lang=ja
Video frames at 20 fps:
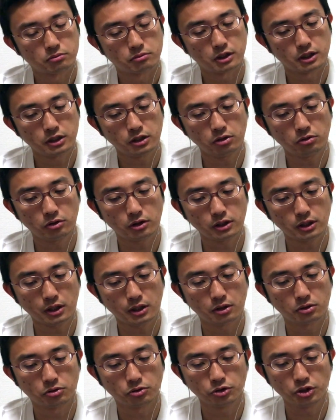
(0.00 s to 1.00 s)
まあ、相手の
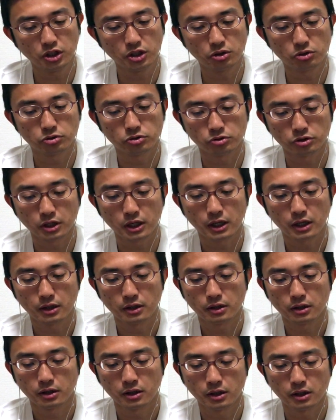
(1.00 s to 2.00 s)
方は5二玉とね、
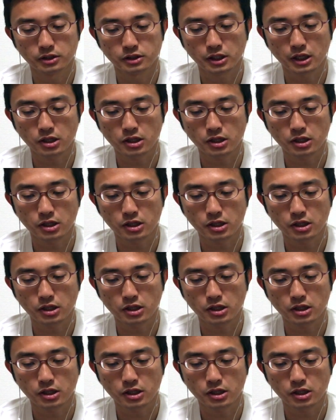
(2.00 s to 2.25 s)
えー、